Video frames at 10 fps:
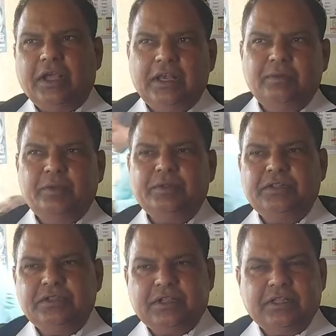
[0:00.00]
न्यायालय में भी
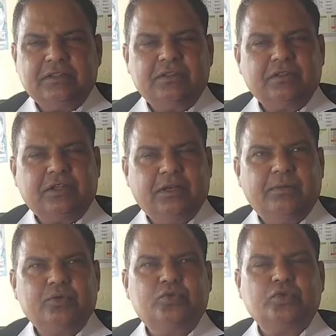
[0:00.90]
तीन साल के
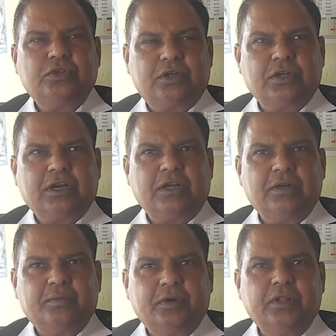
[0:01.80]
लगभग उसको चक्कर
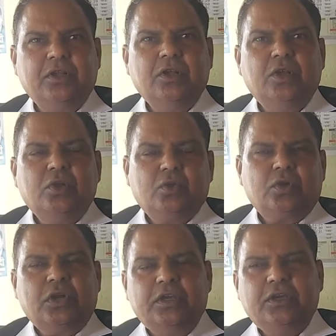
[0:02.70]
काटने पड़े तो
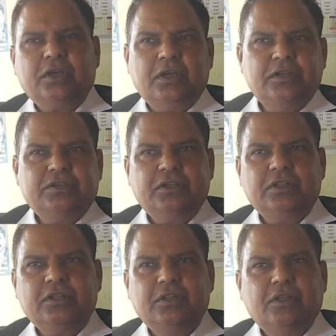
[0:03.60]
कहीं ना कहीं
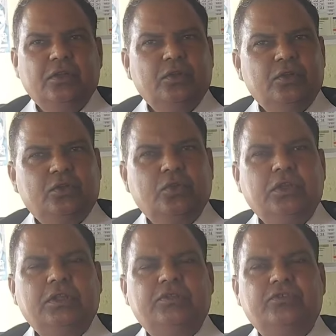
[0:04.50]
से तो
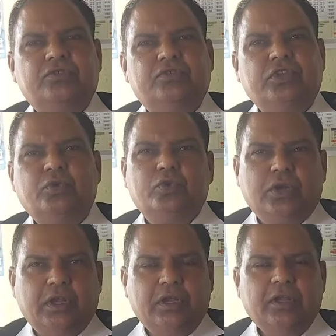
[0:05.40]
यह
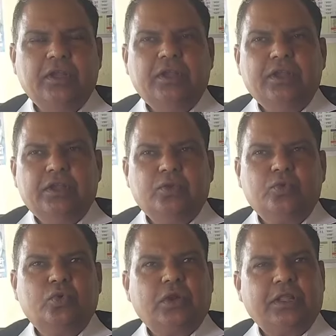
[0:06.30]
जरूर है कि
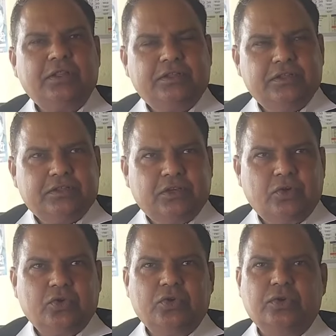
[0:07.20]
उनको राजनीतिक
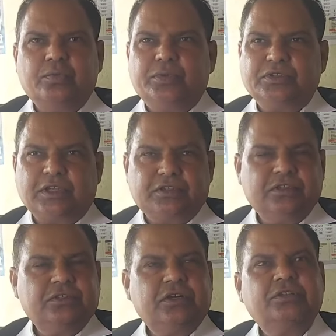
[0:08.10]
और
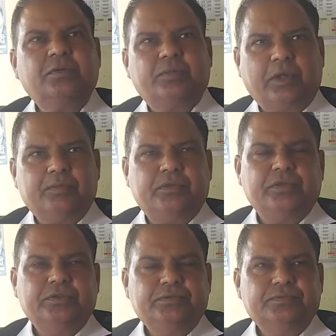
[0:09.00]
प्रशासनिक संरक्षण प्राप्त